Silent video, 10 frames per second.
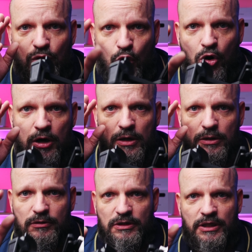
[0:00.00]
guck,
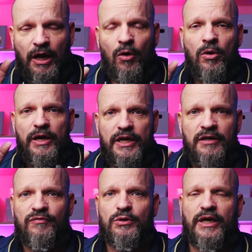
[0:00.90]
genau
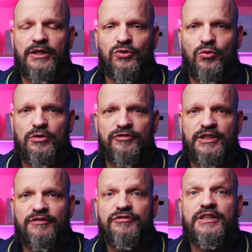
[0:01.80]
hin, wo deine Drohne
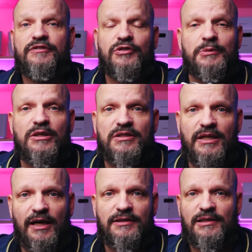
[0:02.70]
fliegt. Flieg von mir aus
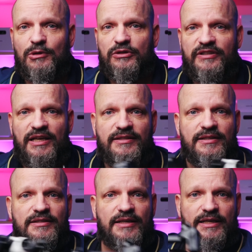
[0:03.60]
langsamer und
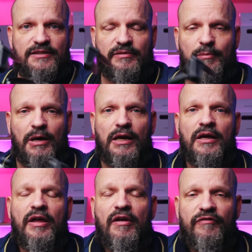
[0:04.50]
teste das ein, zweimal.
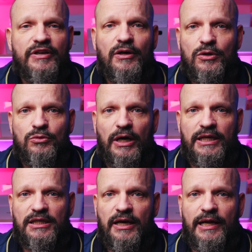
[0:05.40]
Wenn auch nur
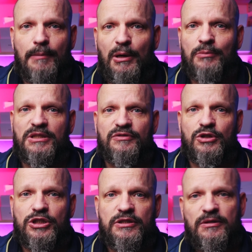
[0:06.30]
ein kleiner Baum
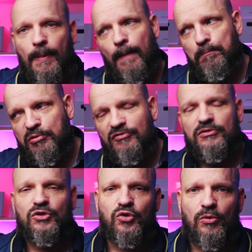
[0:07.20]
dazwischen ist,
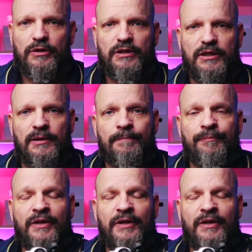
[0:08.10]
tot, ja?